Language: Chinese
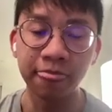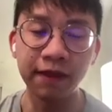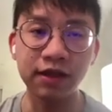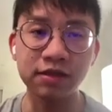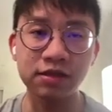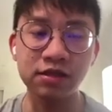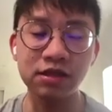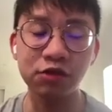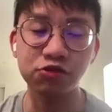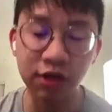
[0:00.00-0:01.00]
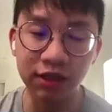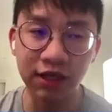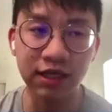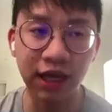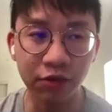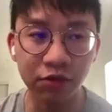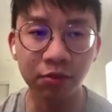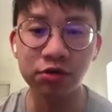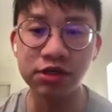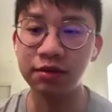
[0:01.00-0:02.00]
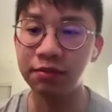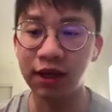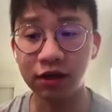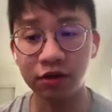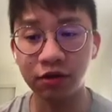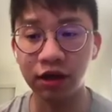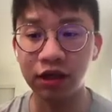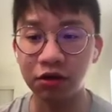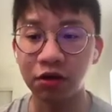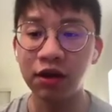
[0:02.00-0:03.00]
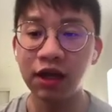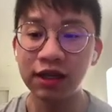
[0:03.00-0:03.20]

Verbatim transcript: 那实际上虽然它是开源模型，每个人都可以用，